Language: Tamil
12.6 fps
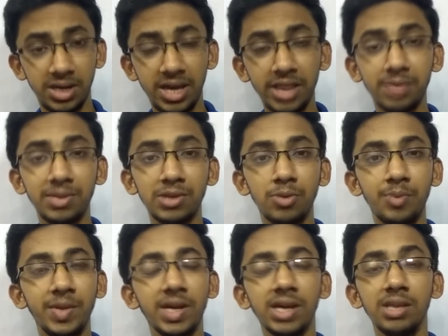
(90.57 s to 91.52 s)
நேற்று பார்த்தோம்
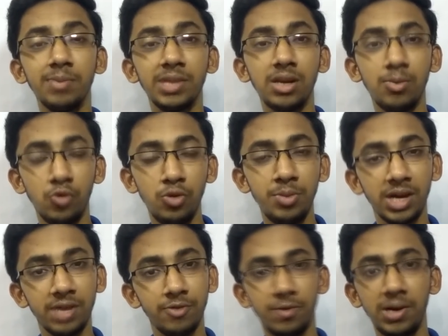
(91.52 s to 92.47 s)
அப்படின்னா இதை பற்றின
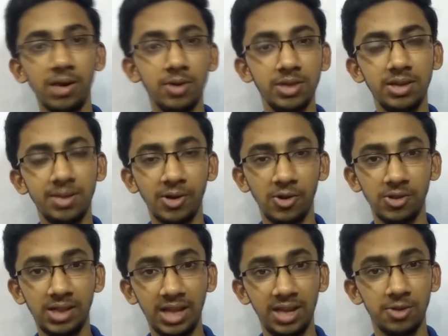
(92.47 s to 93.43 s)
முழுமையான விவரங்கள் வந்து நமக்கு
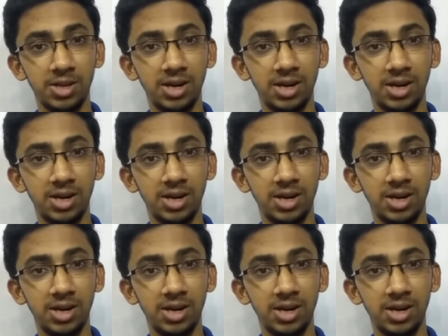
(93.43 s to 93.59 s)
வந்து தெரிய